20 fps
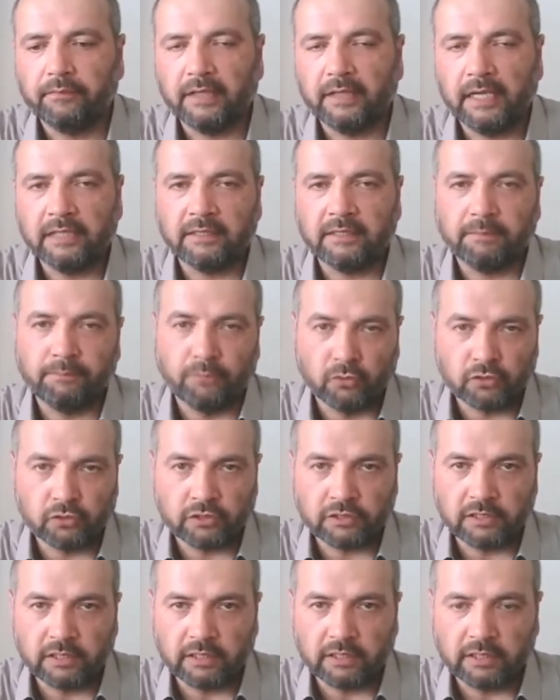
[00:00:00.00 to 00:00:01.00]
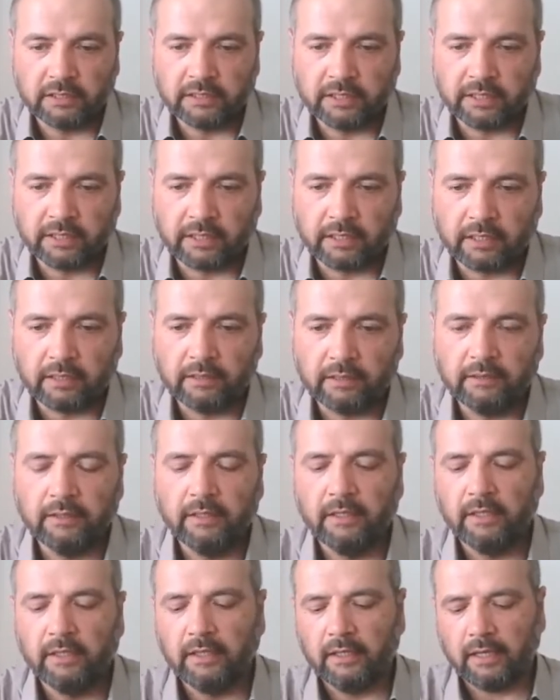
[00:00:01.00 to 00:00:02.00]
Это после греха.
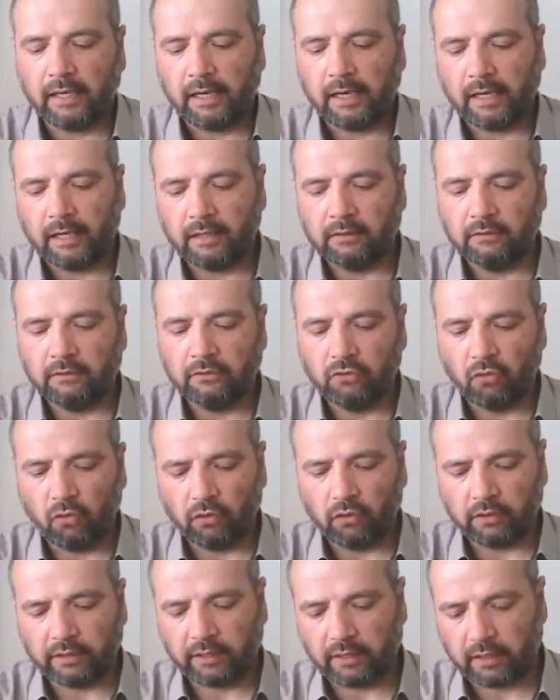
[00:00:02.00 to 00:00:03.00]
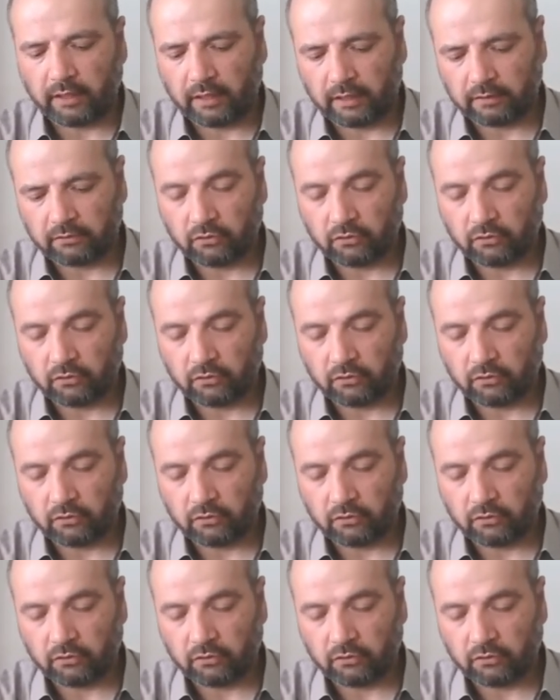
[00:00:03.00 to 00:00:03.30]
А до греха,